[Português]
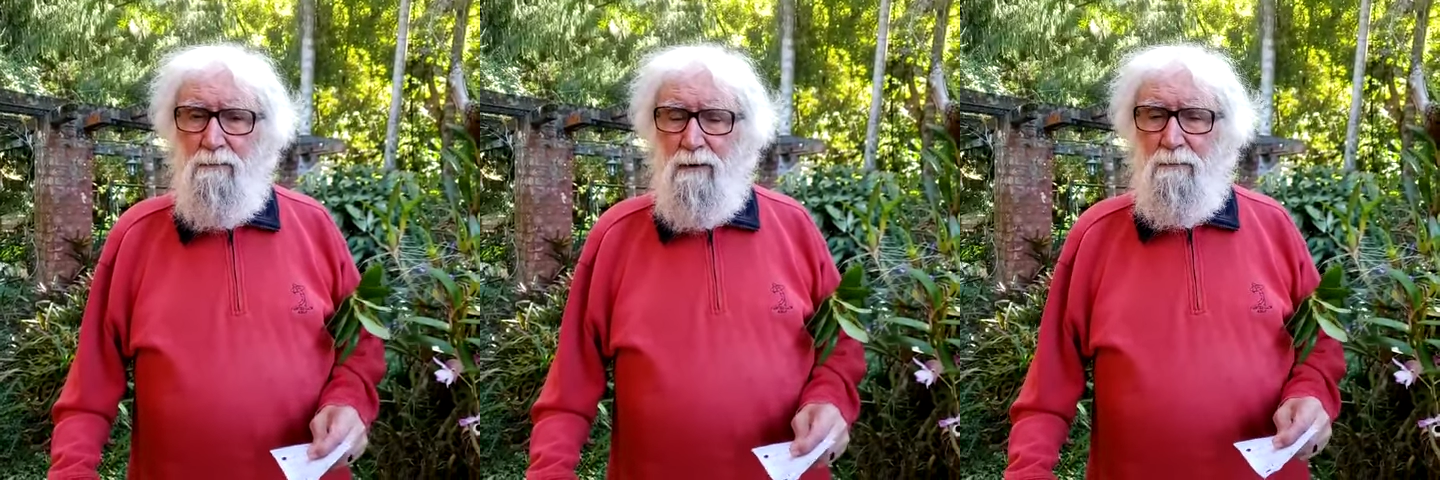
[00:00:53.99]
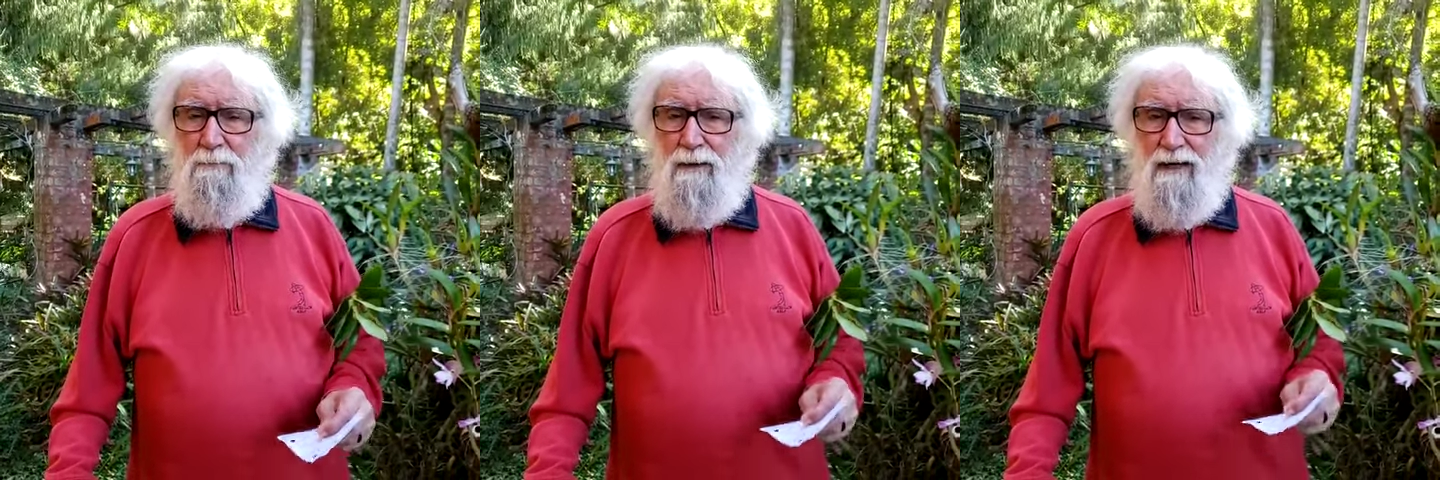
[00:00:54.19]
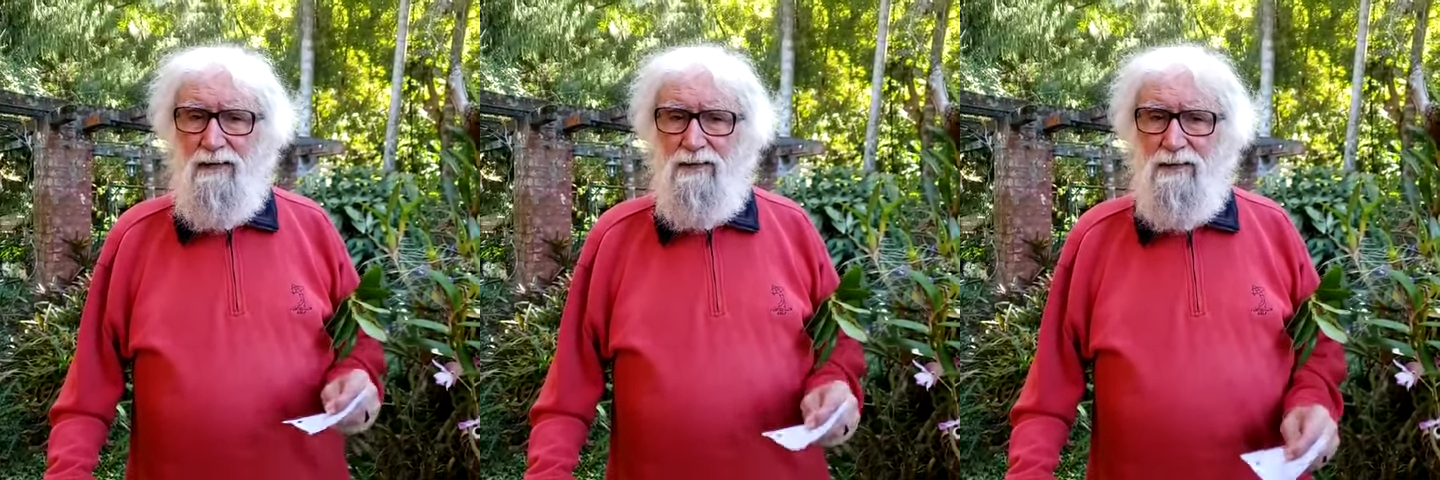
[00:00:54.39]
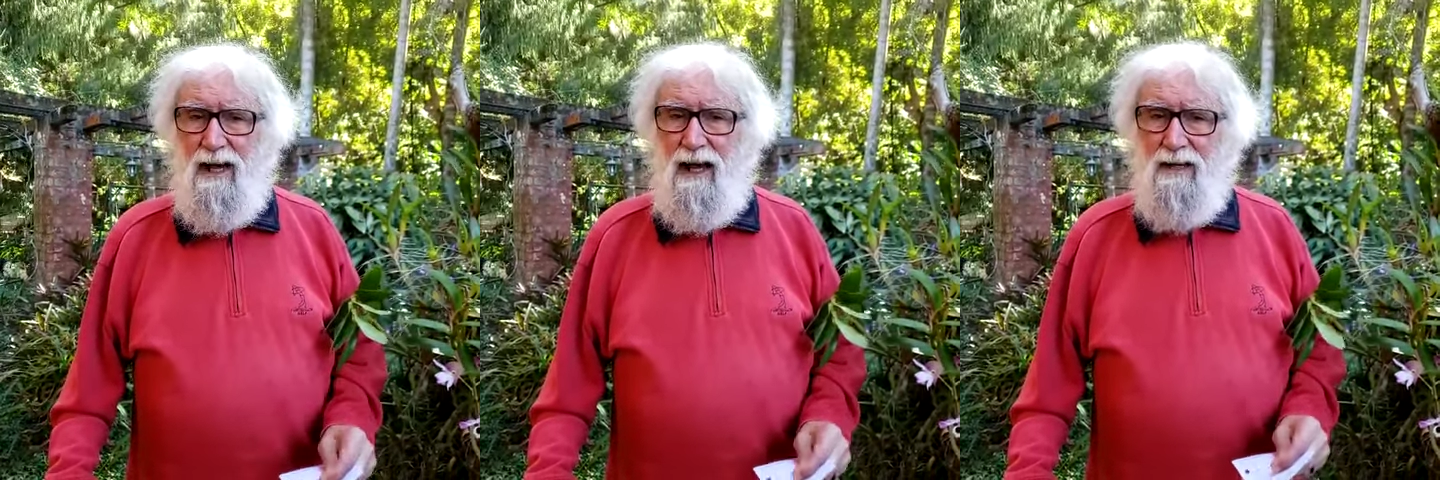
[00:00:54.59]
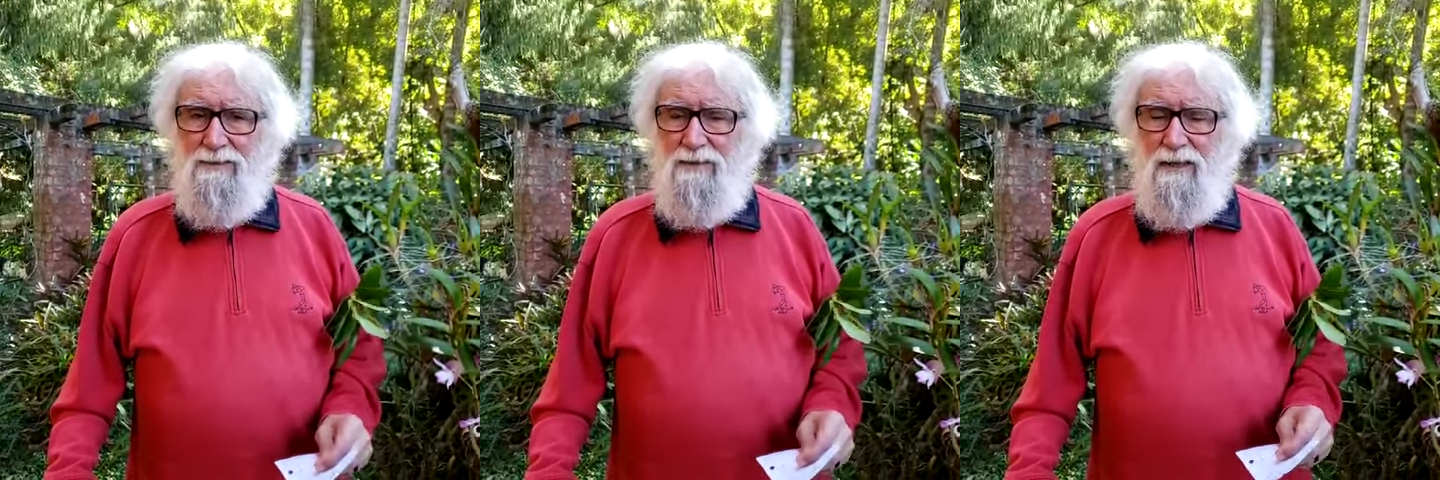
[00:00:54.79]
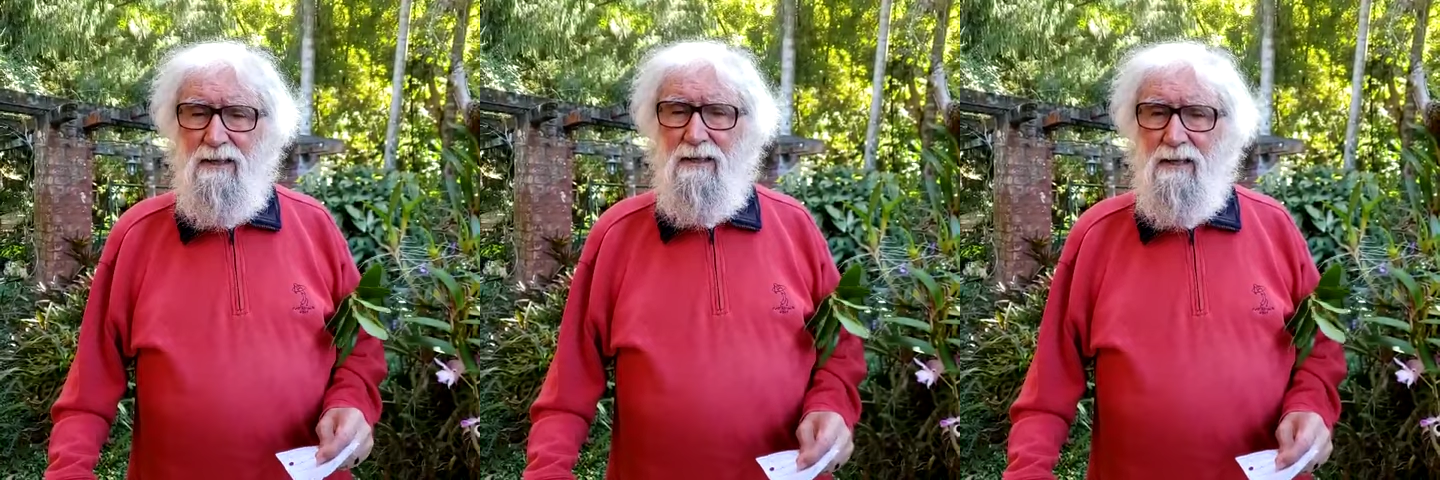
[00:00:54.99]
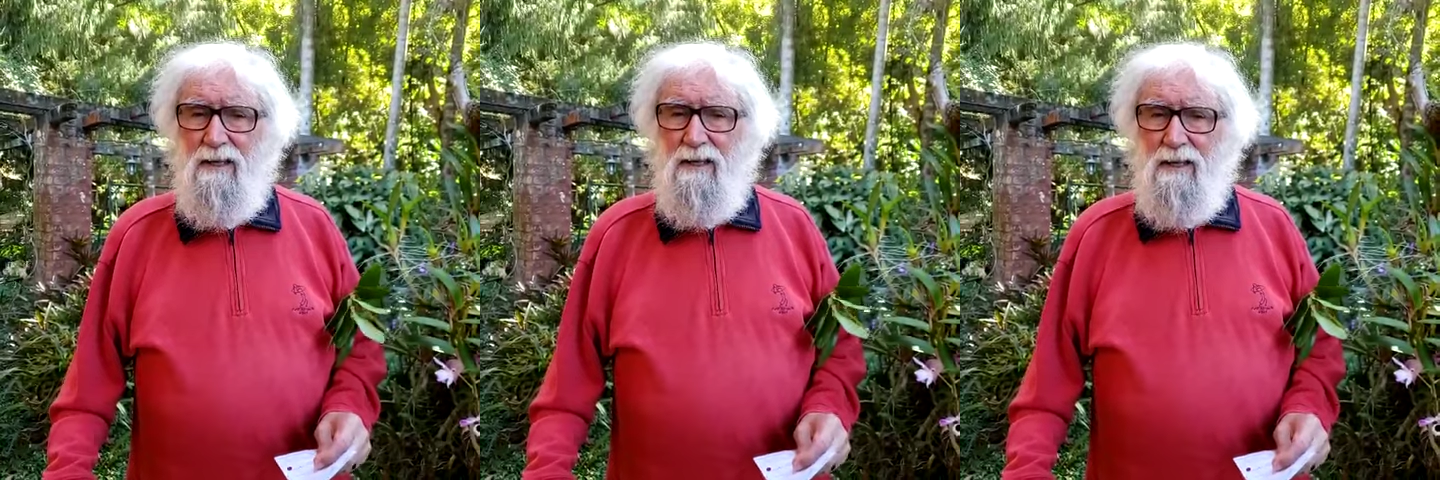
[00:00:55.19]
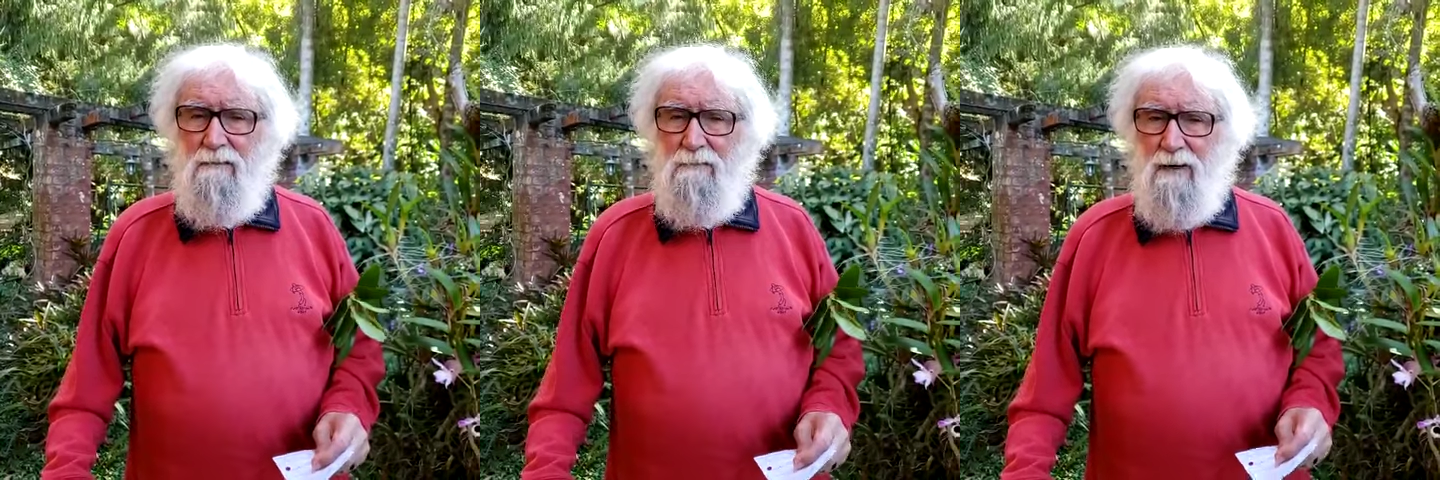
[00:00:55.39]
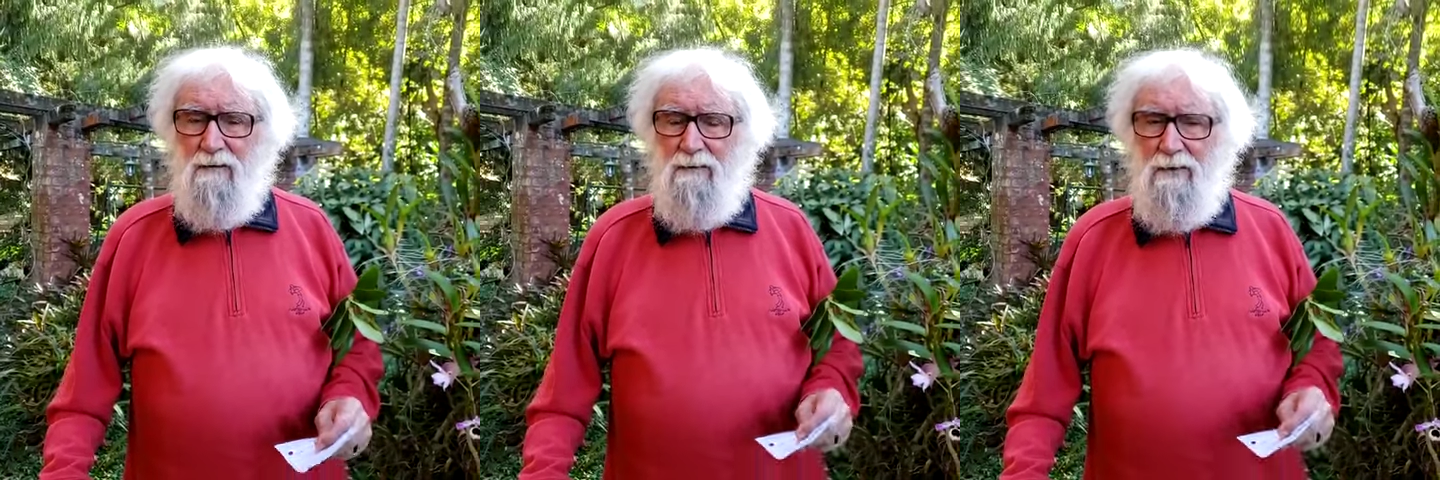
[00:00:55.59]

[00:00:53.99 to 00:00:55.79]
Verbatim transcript: uma paisagem, uma